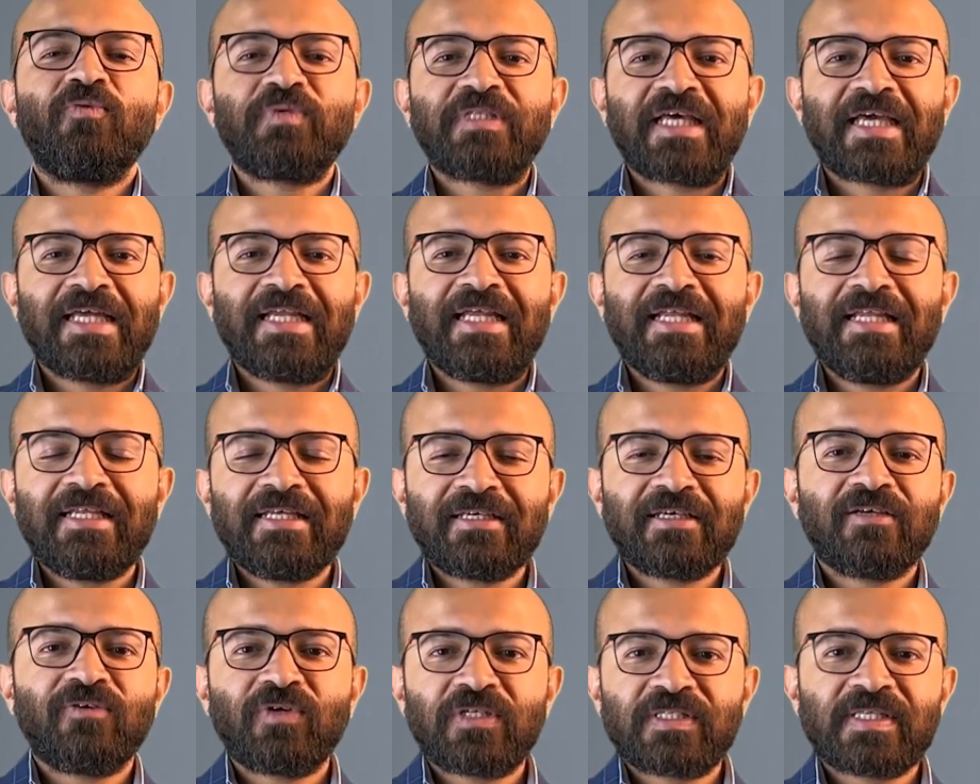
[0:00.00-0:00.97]
او من خلال
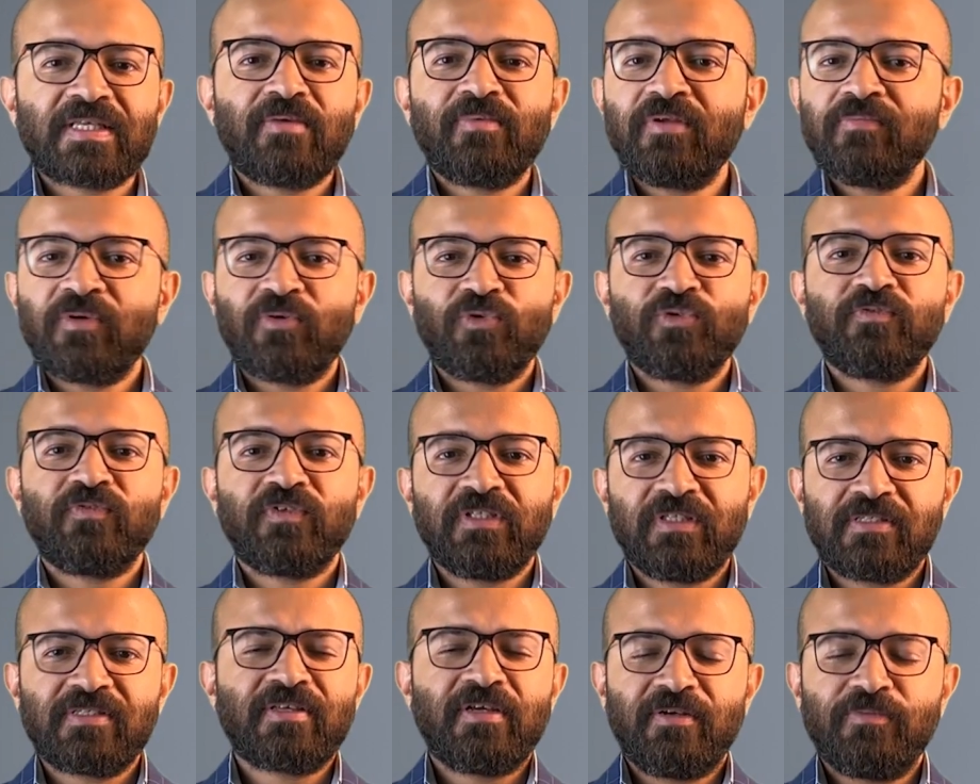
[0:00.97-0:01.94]
لينك الواتساب الموجود في
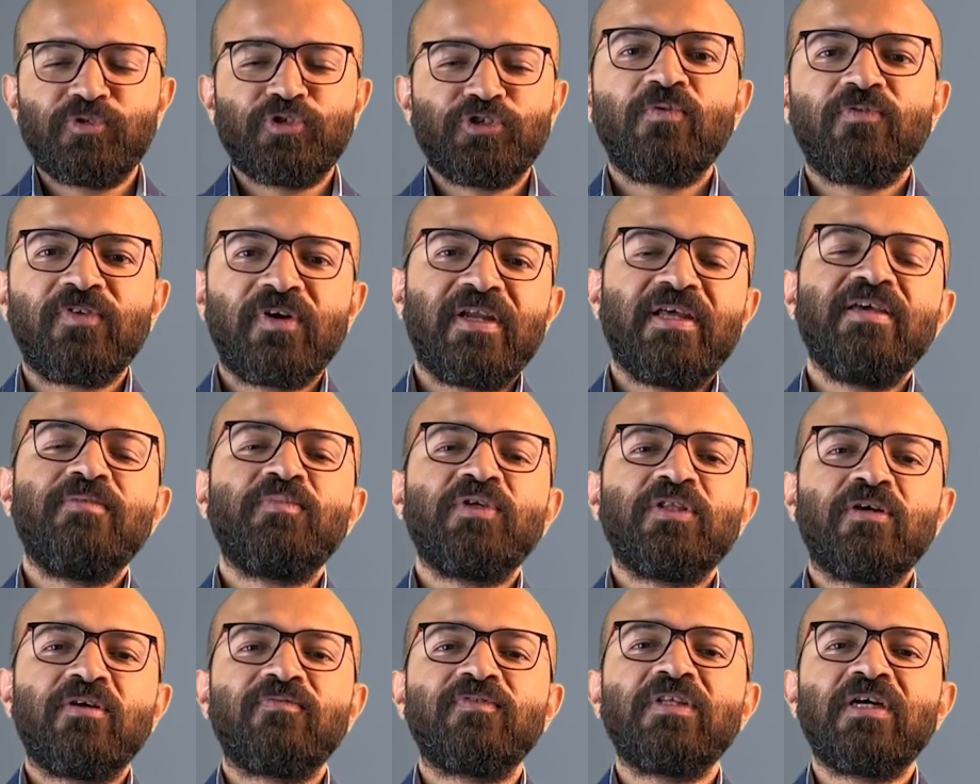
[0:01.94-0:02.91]
الديسكربشن وفريق
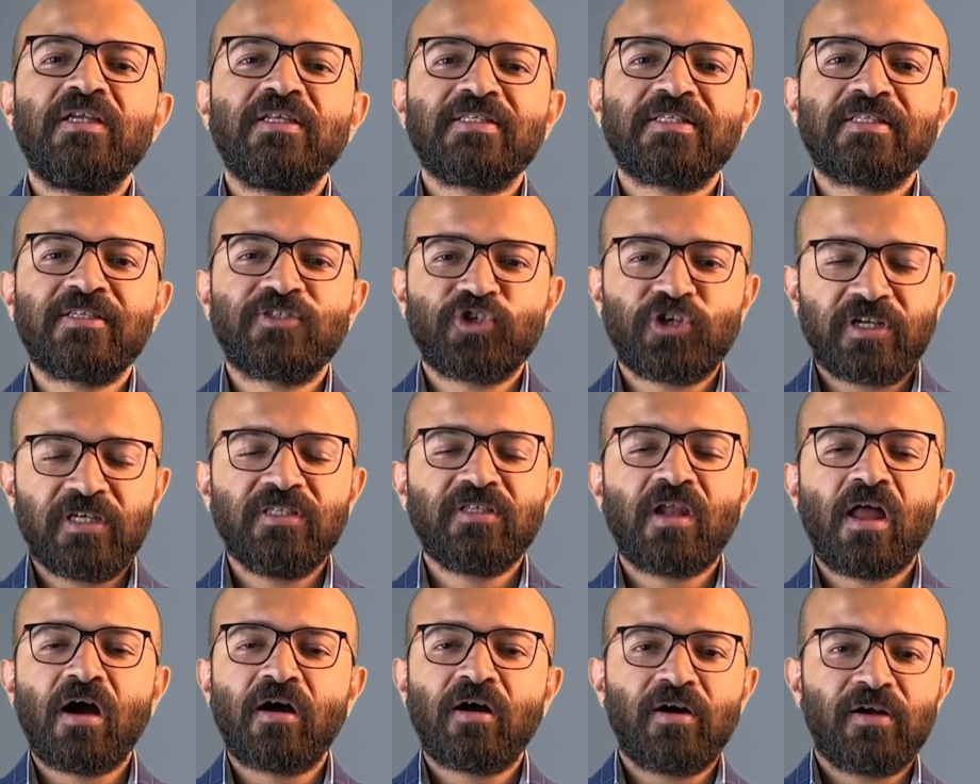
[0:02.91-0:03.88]
من افضل
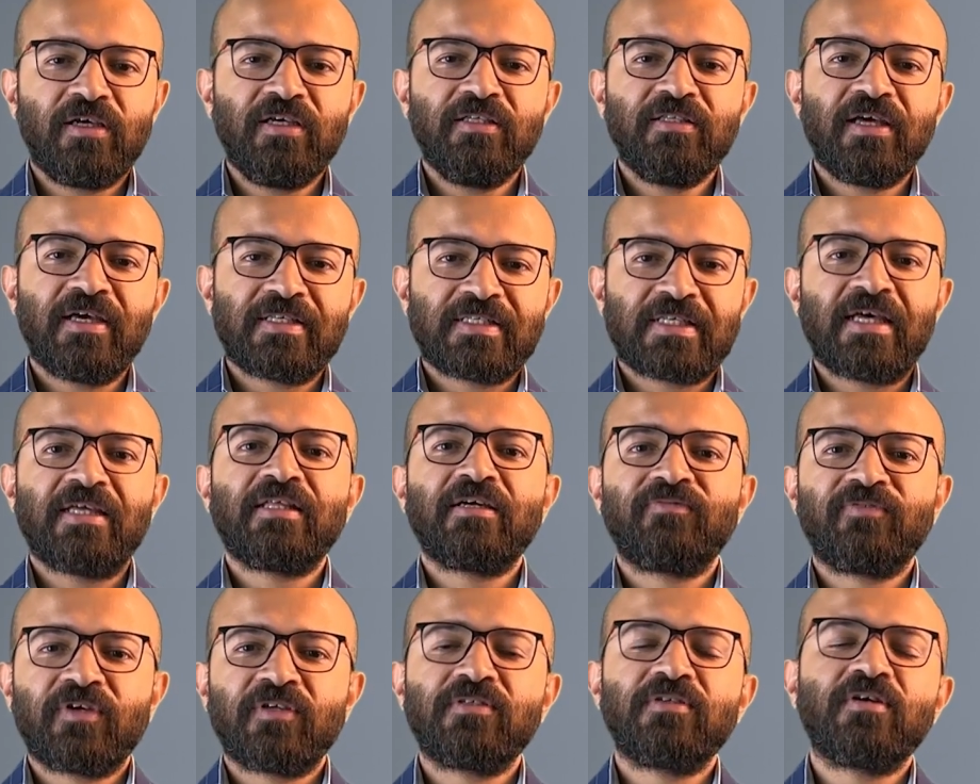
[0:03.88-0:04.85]
الاستشاريين العقاريين
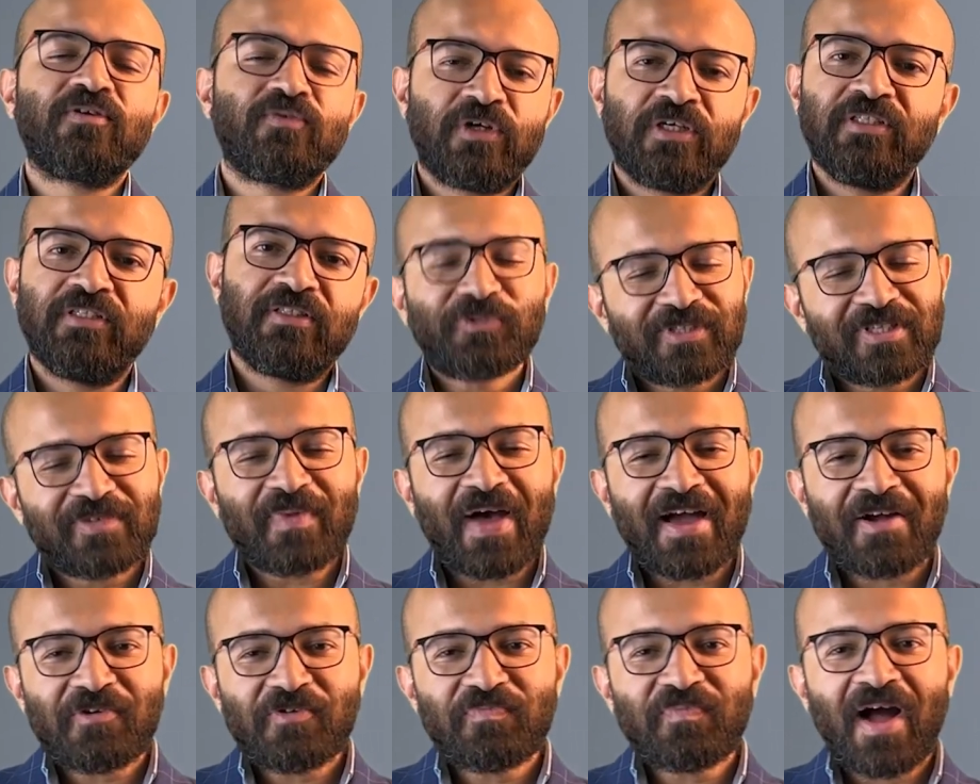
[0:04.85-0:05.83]
هيساعدك في اختيار وحده كنت
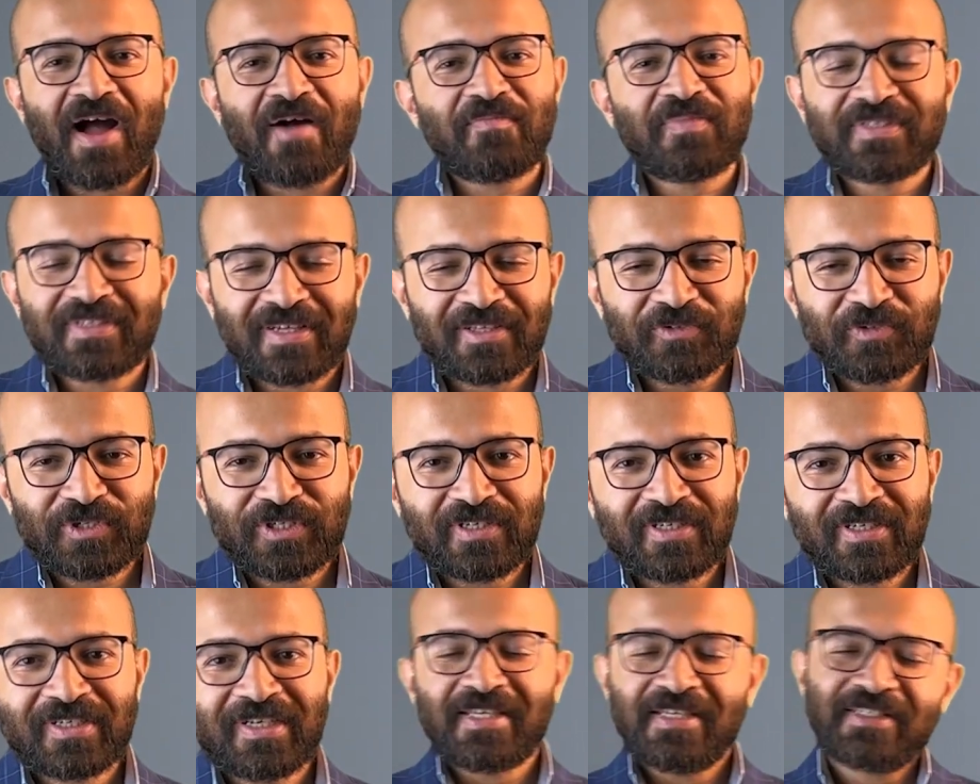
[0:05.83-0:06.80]
معاكم محمد انور
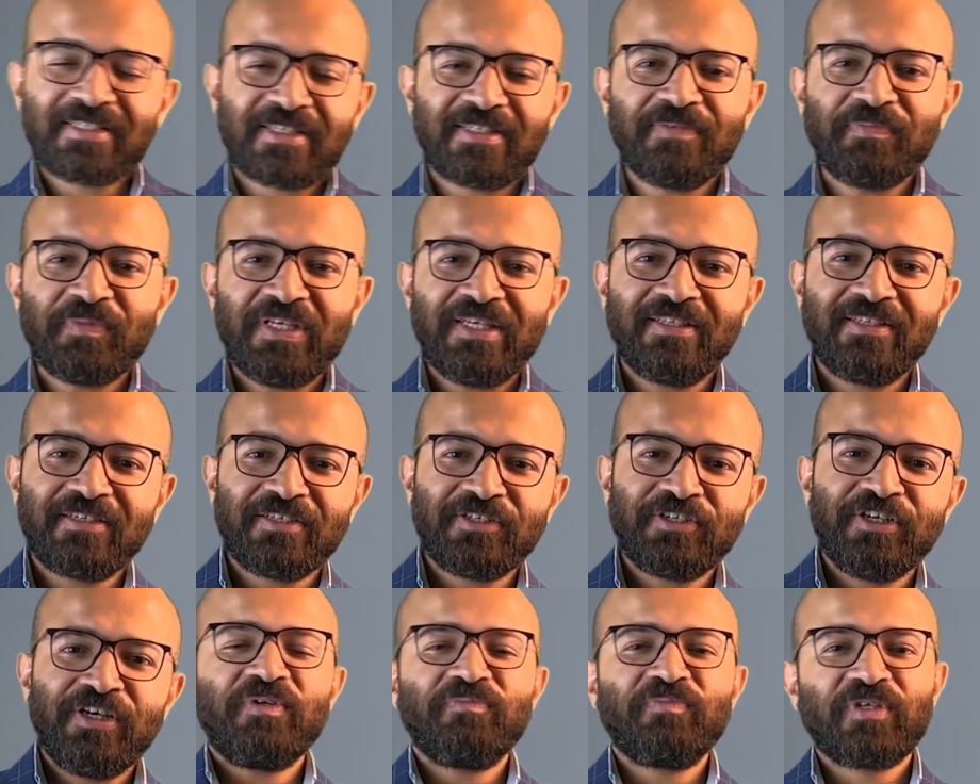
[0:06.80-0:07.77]
سيلز تيم ليدر
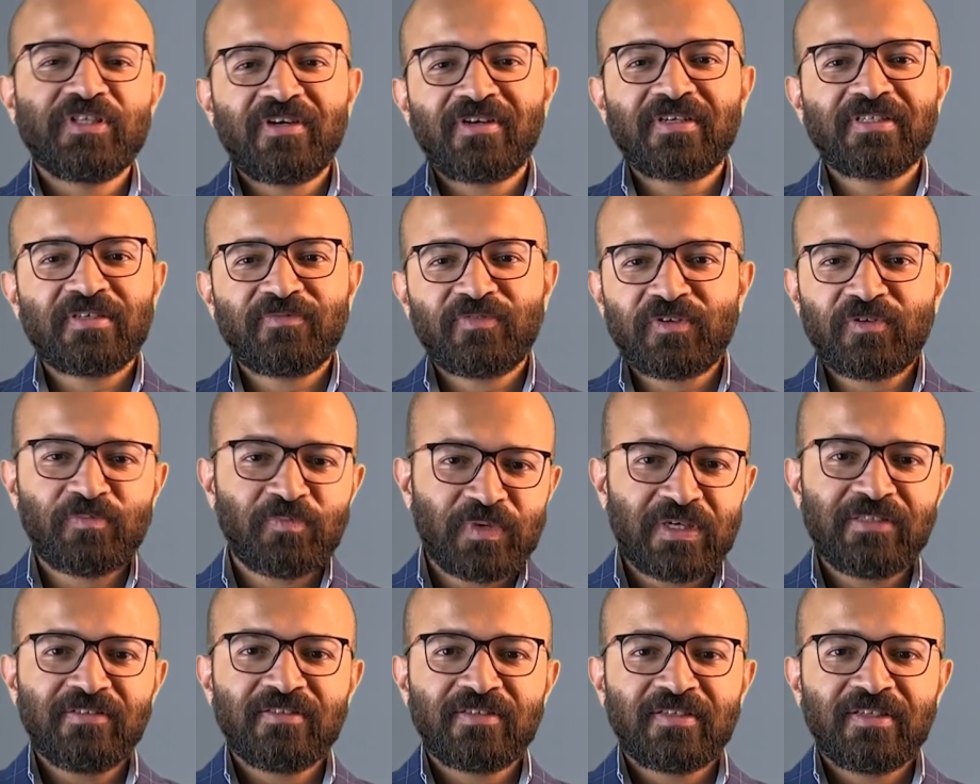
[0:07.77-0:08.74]
من مناره
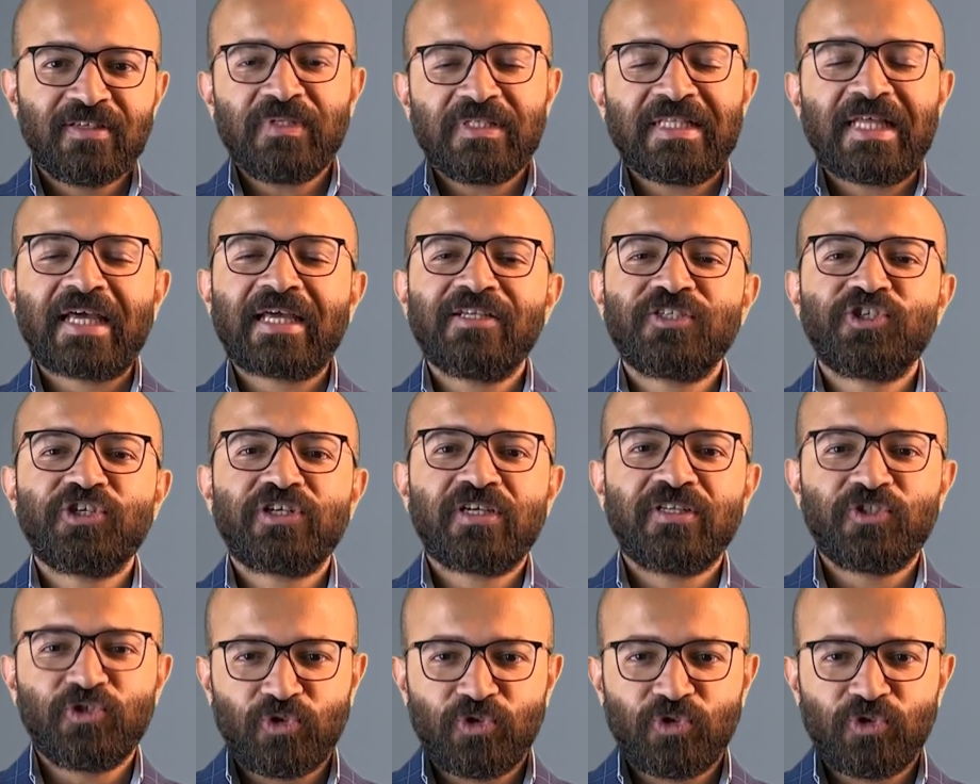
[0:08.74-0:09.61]
ديفلوبمنت من داخل شركه